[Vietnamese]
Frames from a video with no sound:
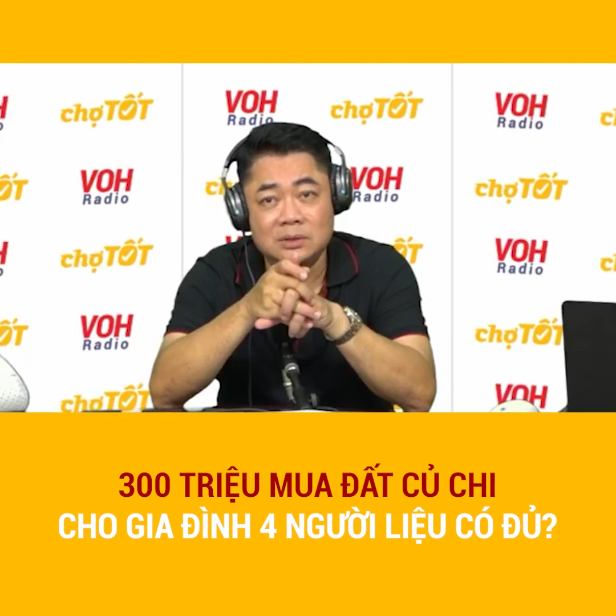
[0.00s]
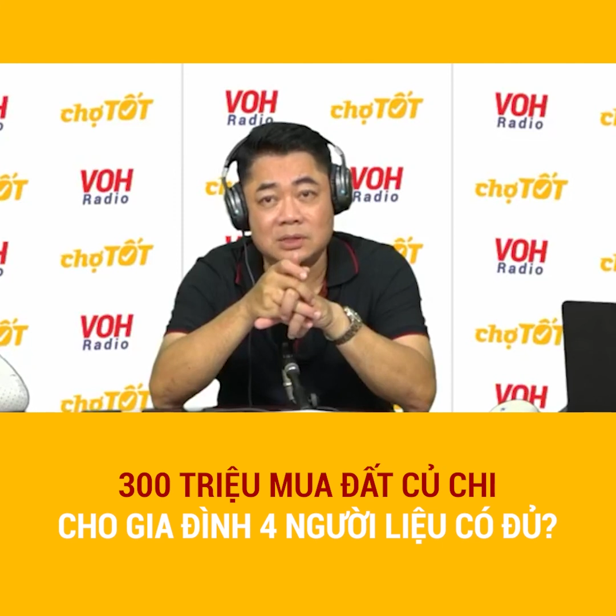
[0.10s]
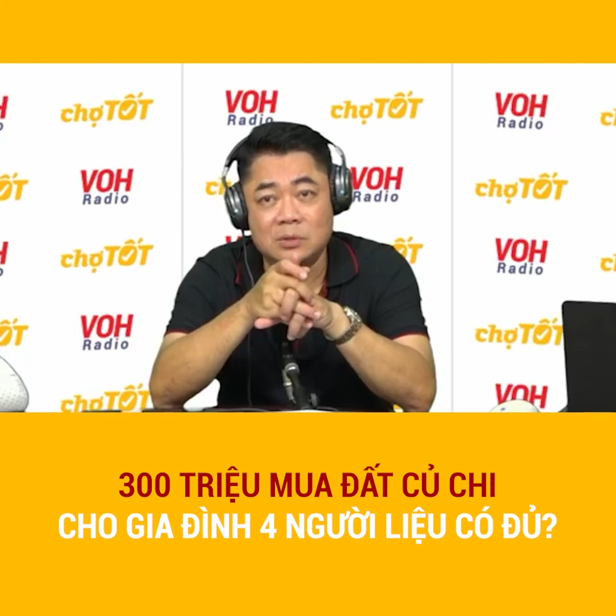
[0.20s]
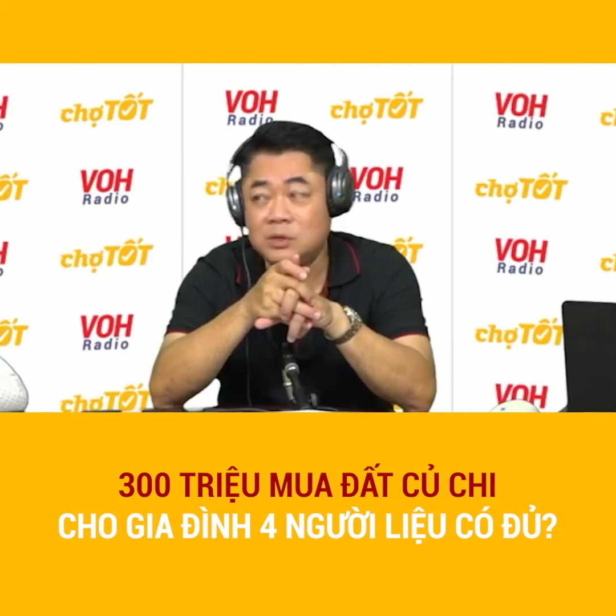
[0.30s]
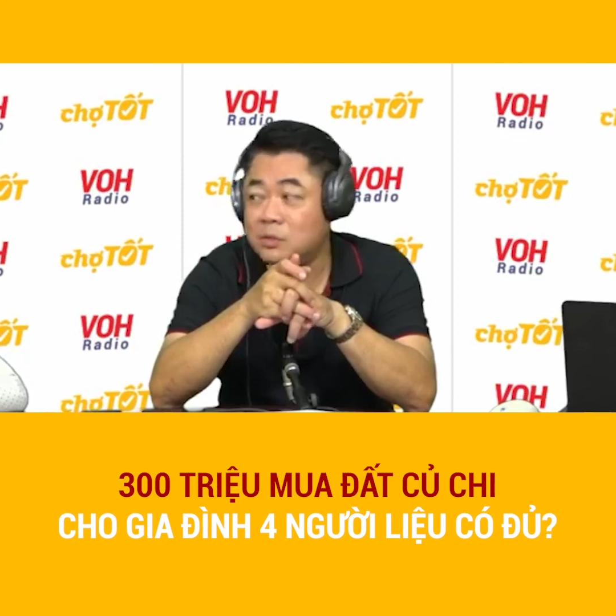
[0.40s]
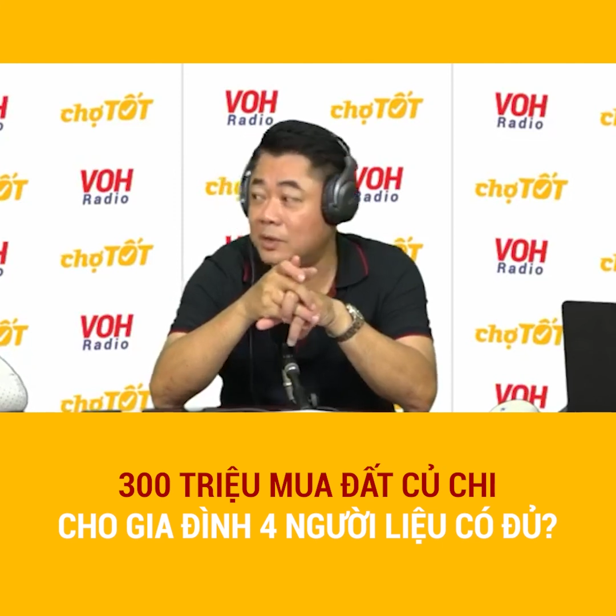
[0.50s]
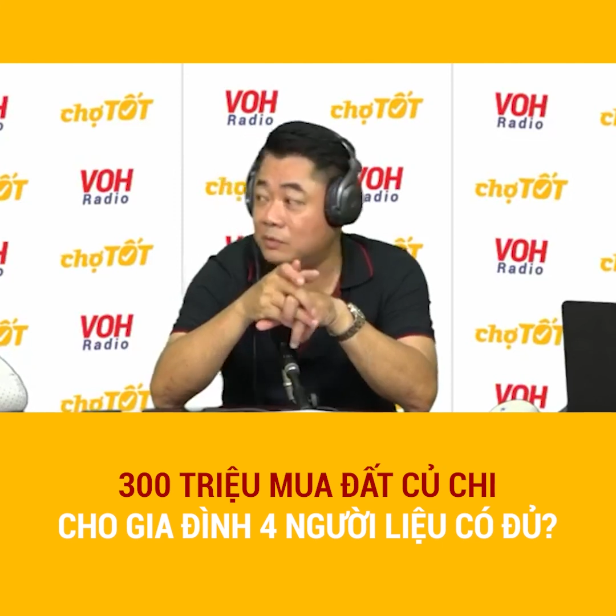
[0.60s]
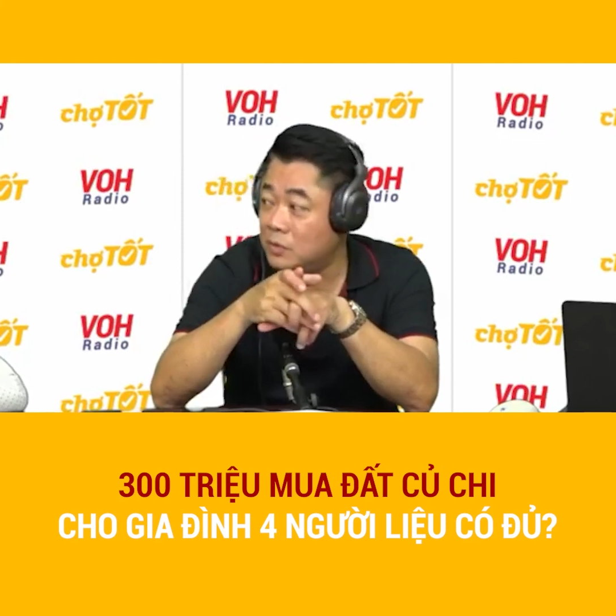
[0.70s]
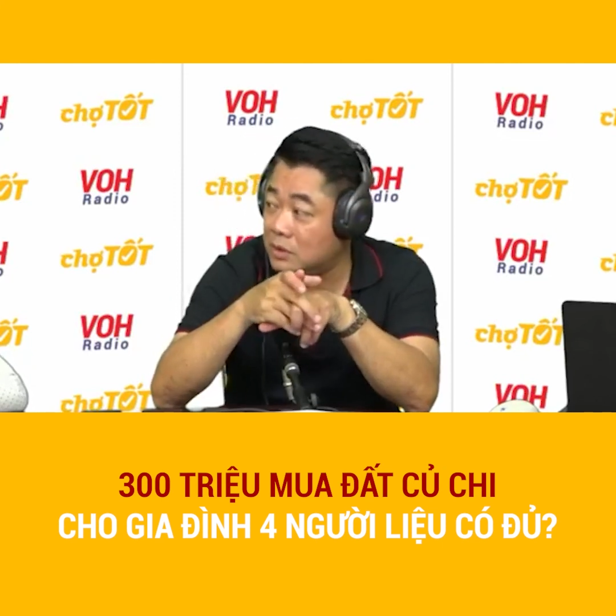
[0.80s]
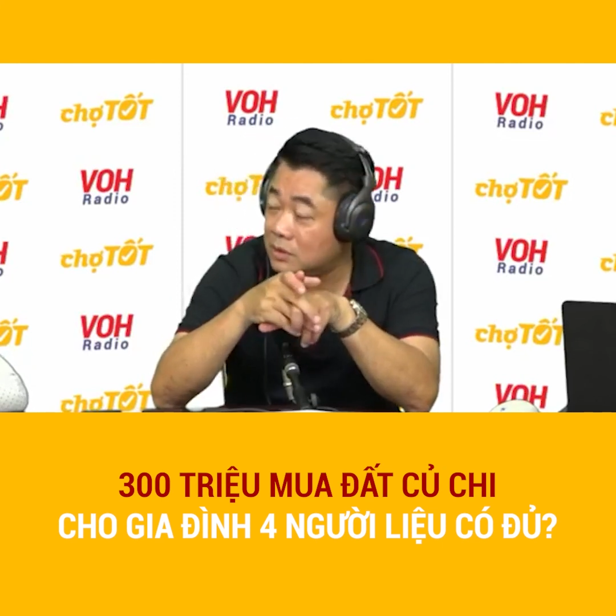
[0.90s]
60
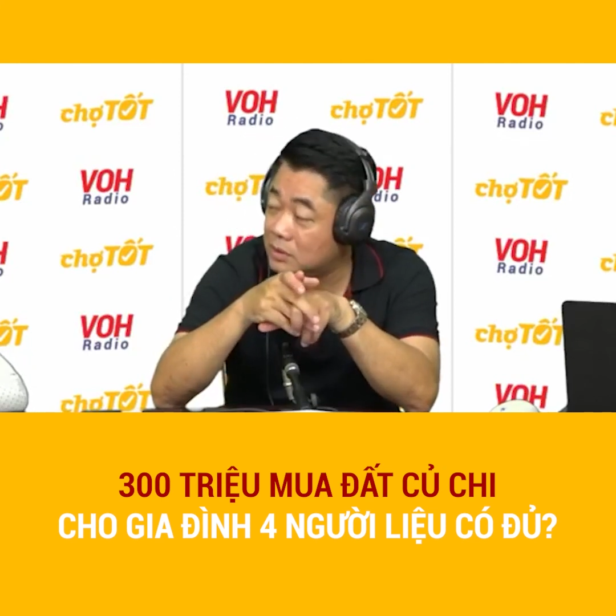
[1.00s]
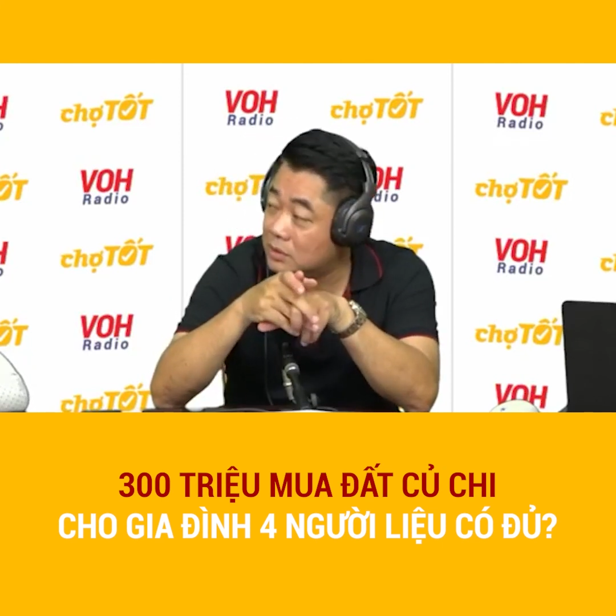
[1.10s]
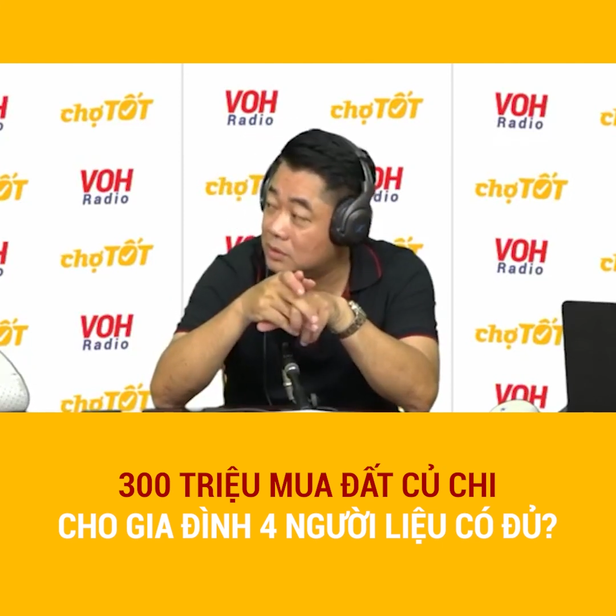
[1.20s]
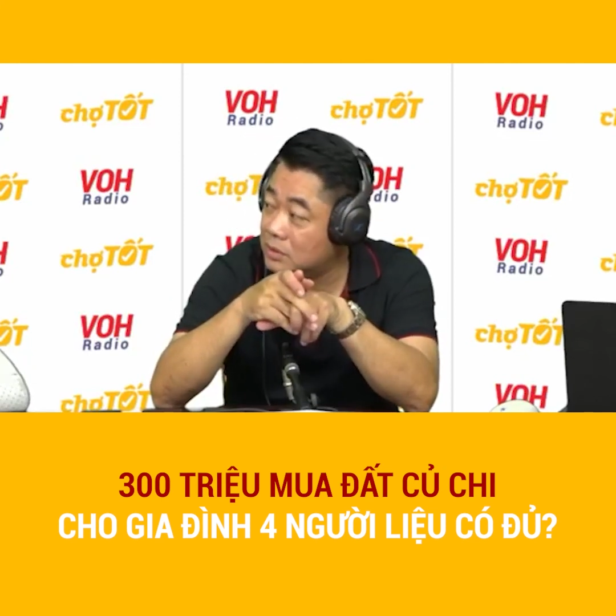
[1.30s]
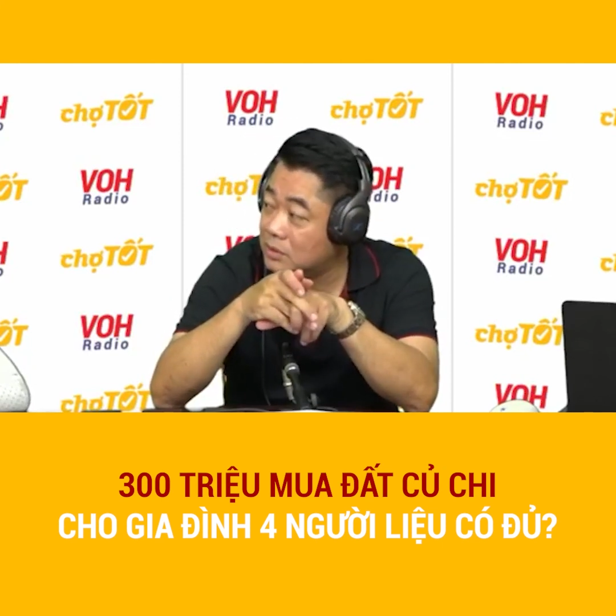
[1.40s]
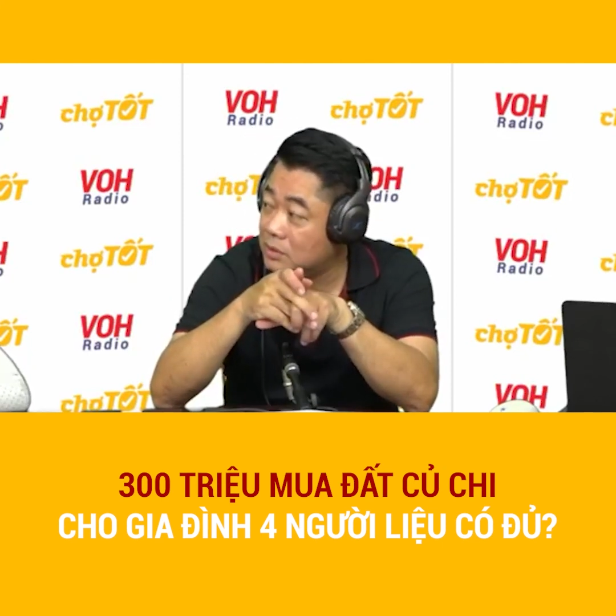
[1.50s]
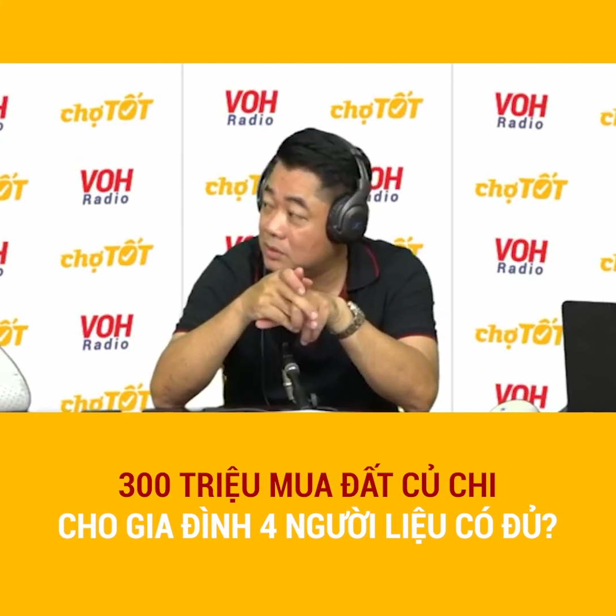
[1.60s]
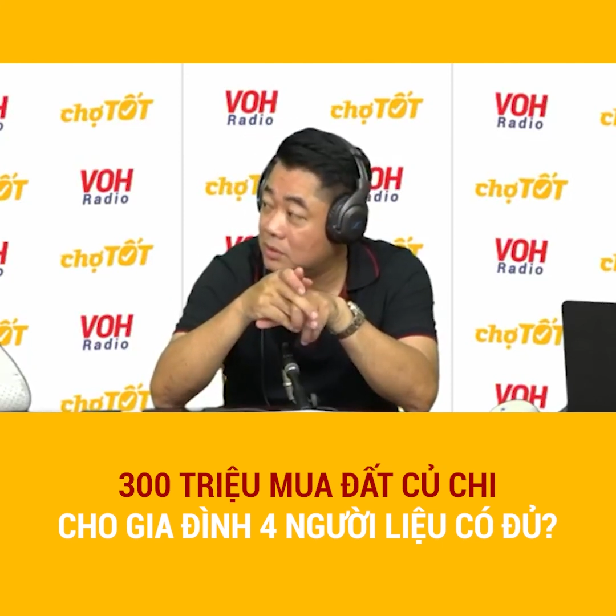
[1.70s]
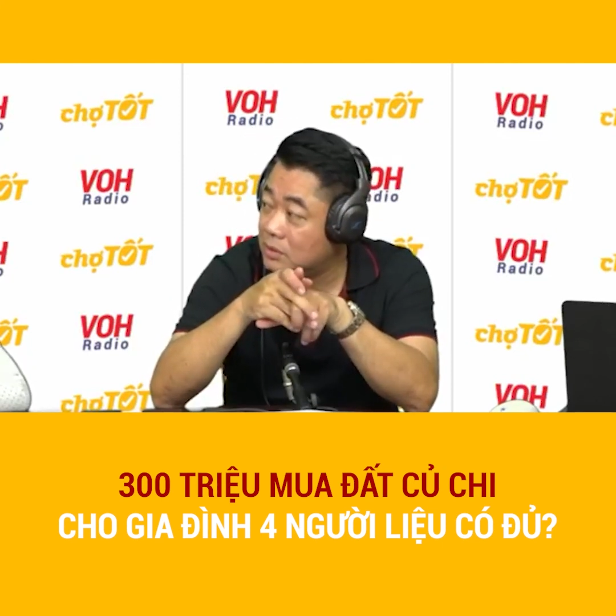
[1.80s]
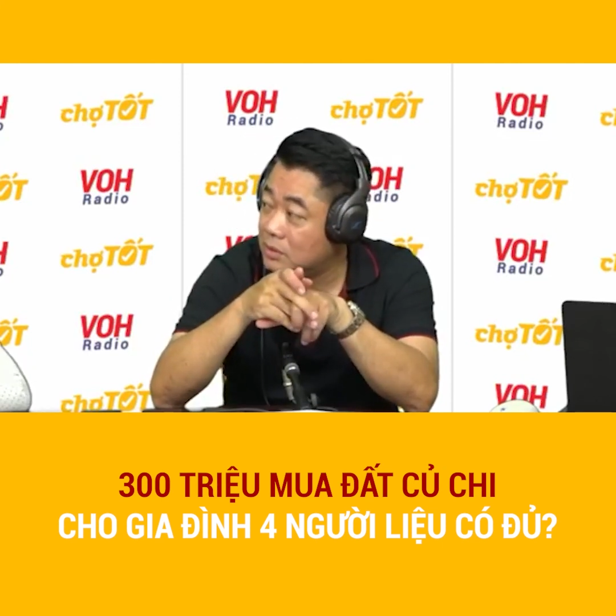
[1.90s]
mét vuông
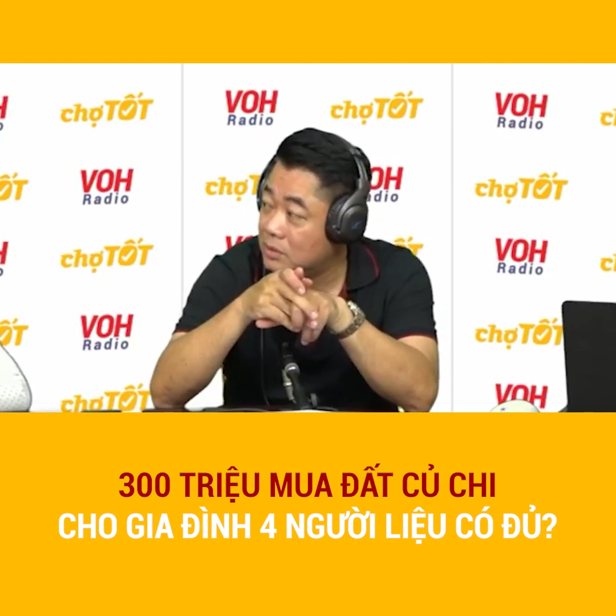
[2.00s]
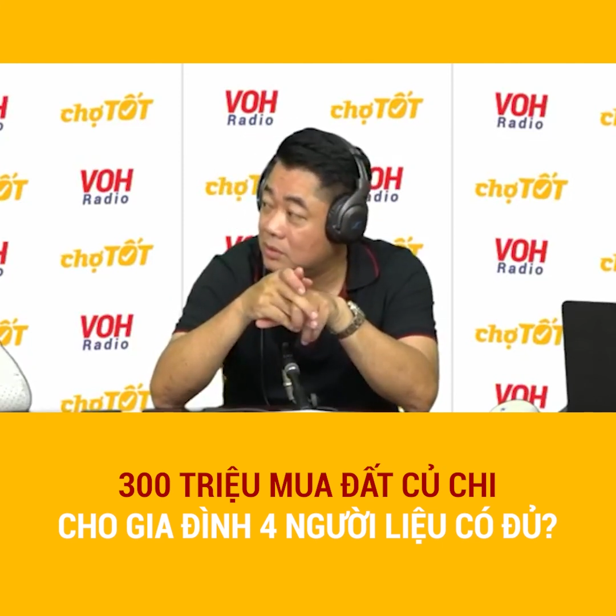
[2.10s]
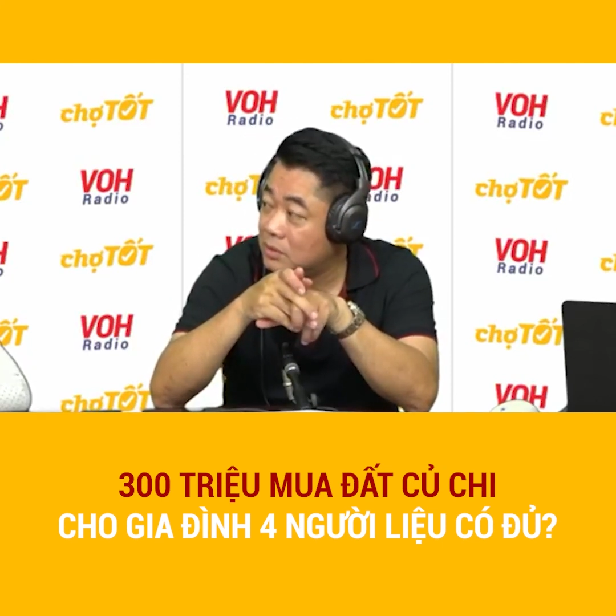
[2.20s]
dạ yeah.